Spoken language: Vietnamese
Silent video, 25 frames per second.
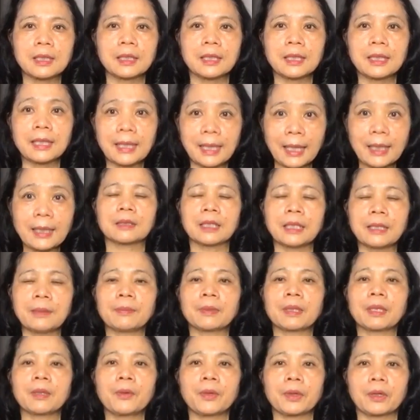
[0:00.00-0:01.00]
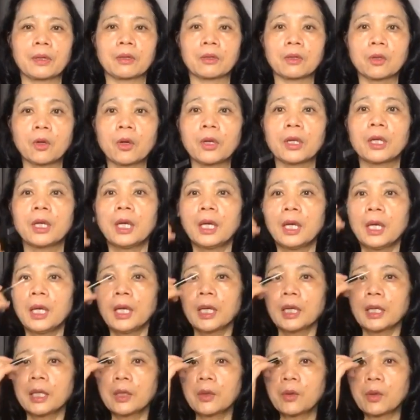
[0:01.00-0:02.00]
định cái cách tìm cái huyệt đó thôi.
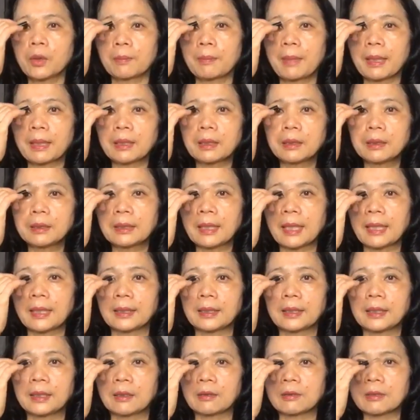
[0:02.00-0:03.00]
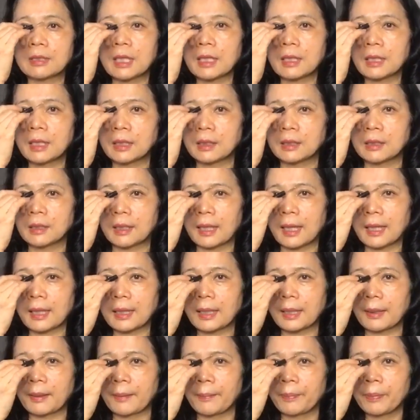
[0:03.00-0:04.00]
Cái huyệt 34 này thì nó xác định được
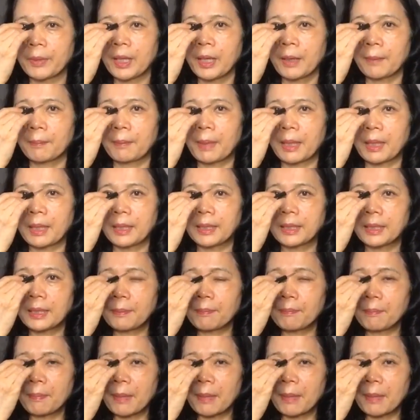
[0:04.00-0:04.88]
cách là bạn lấy